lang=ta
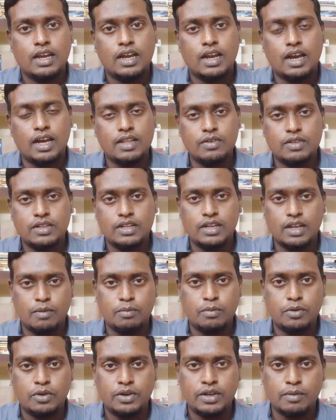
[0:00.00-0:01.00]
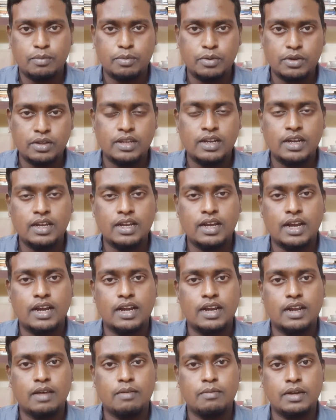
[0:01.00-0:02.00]
அது வந்து நம்மளுடைய புரிதலுக்காக
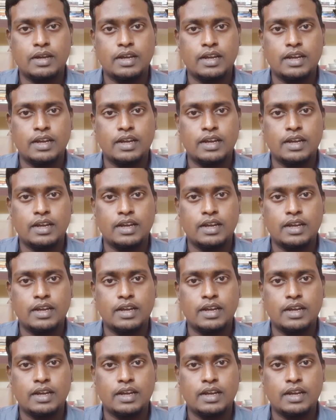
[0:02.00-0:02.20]
நம்ம